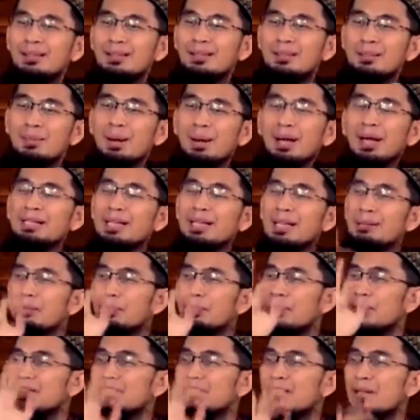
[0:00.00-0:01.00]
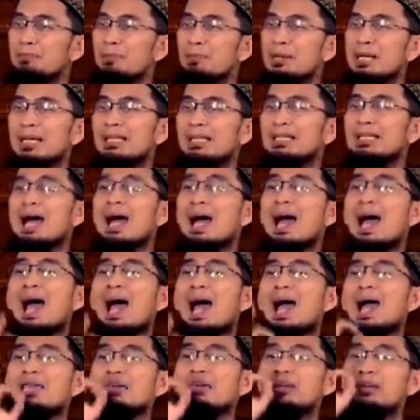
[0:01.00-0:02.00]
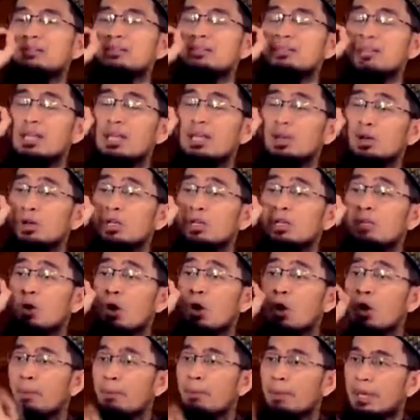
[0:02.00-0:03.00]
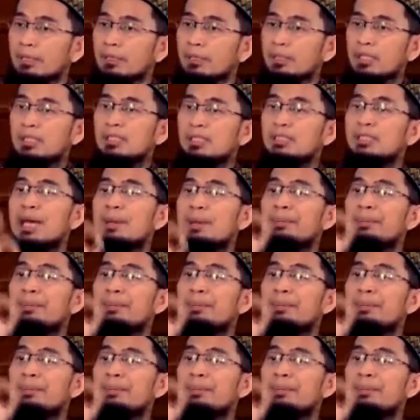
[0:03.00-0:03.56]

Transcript: Makanya Nabi pernah sampaikan, la yusriqul mu'min indama